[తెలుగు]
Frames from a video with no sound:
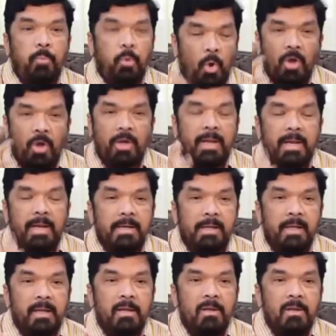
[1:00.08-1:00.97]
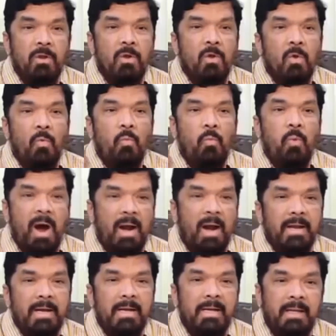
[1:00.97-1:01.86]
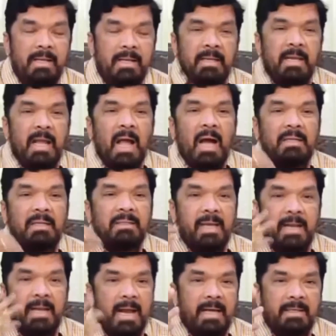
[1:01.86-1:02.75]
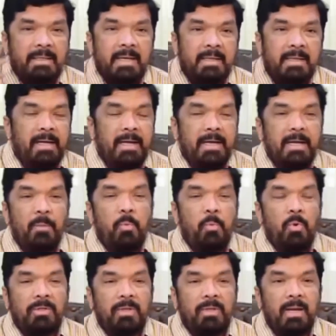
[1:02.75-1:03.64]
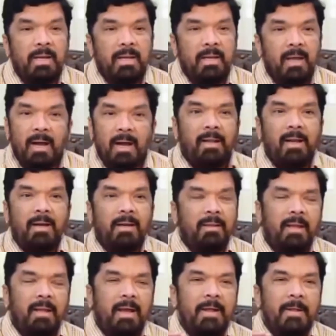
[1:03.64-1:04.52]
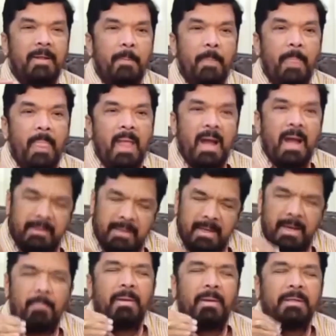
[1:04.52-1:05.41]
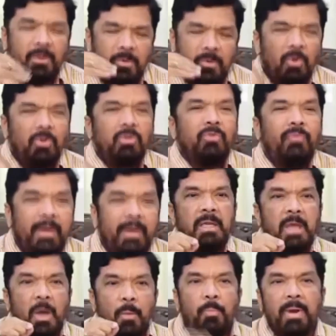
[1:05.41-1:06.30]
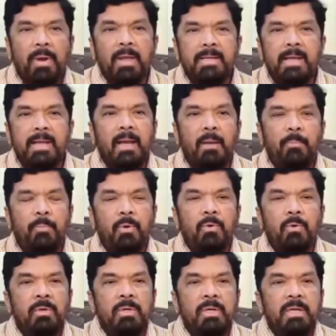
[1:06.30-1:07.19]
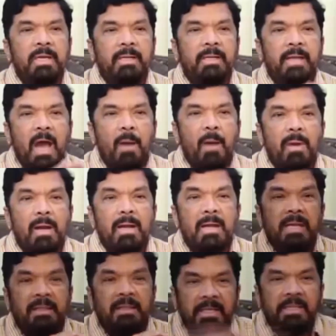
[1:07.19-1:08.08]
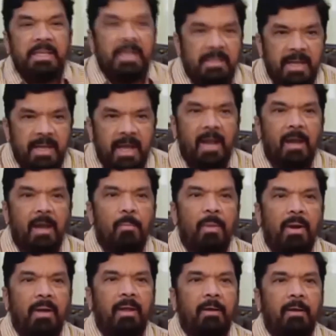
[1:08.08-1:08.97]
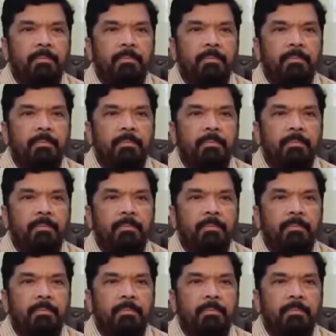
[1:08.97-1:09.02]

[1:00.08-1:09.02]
బ్రోకర్ ఏంటి వాడేంటి ఆ సన్నాసి అంటాడు పోస్తా పోస్తాని అంటారు కదా అతను నా మంచి క్లోజ్ ఫ్రెండ్ అప్పుడు ఏం చేయాలి ఇప్పుడు ఈ ట్యాబ్లన్నీ తీసేసేయాలన్నమాట